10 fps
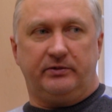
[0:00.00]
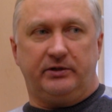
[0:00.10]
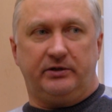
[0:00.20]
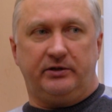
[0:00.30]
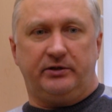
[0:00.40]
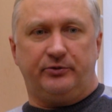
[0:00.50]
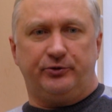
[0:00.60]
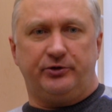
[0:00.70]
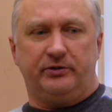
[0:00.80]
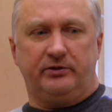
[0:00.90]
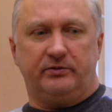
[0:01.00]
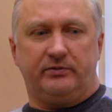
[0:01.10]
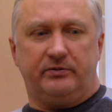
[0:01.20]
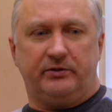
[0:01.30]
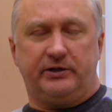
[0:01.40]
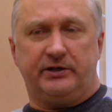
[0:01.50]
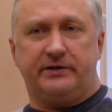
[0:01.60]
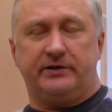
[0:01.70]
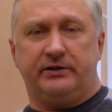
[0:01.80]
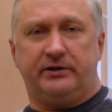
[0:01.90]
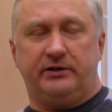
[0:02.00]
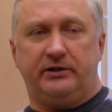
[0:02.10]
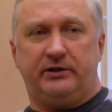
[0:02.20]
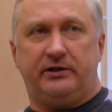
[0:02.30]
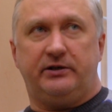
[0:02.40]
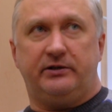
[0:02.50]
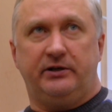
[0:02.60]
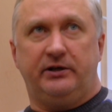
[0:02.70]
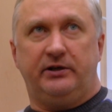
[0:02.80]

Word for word: это очень характерно для